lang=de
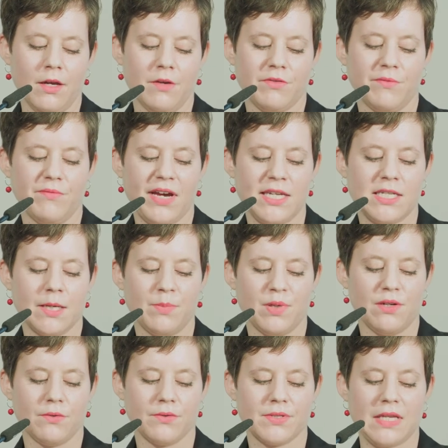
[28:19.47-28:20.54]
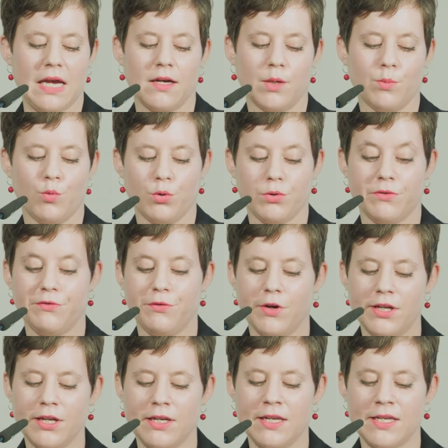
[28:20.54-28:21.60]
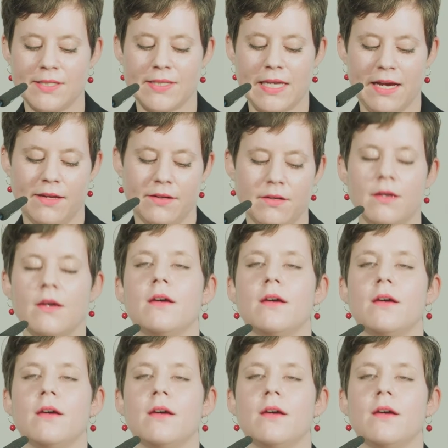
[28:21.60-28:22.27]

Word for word: von Weiterbildungsangeboten förderlich sein.